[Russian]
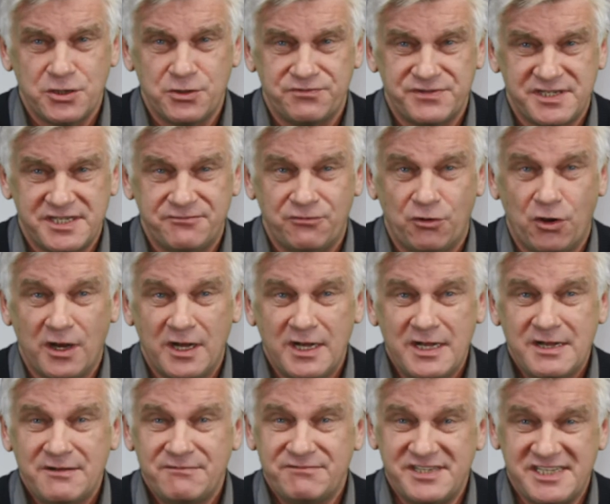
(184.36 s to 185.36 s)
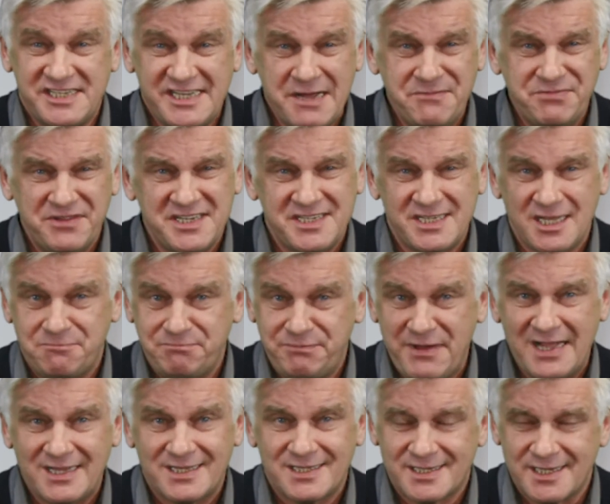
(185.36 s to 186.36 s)
всего в
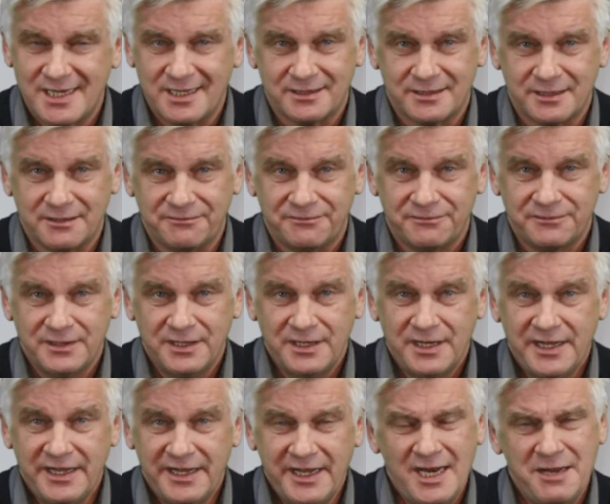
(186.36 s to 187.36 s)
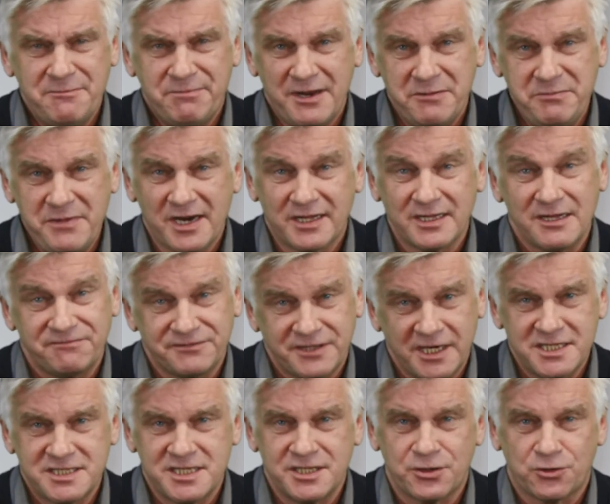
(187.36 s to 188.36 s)
75 центов или примерно в
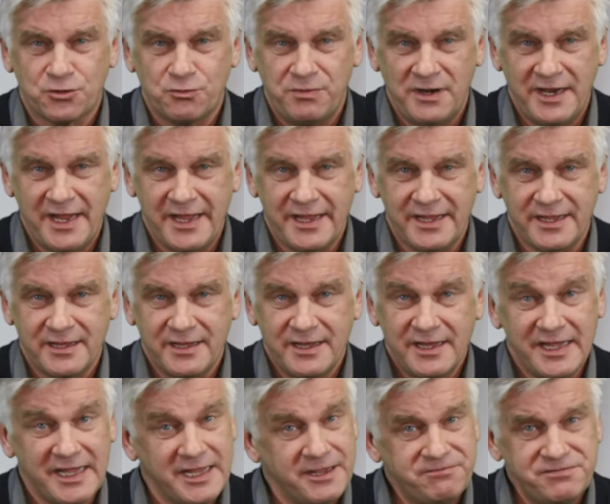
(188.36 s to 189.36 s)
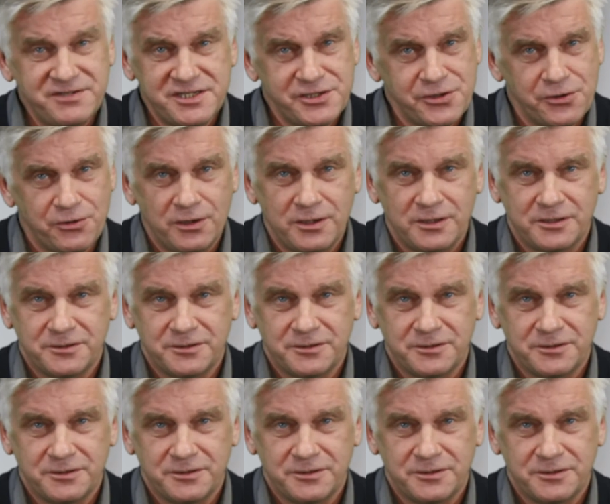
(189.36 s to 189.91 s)
30 рублей. И все.